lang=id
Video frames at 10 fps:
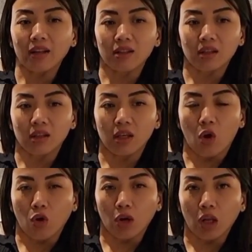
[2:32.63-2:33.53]
segi
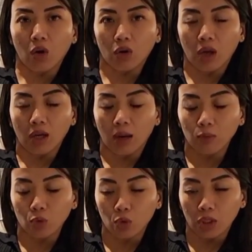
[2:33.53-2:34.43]
organ-organ dalam
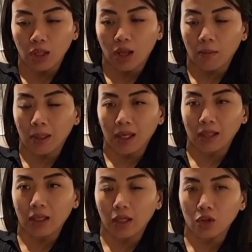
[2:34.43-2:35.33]
tubuh kita
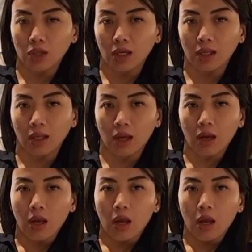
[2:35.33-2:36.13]
apalagi kalau seandainya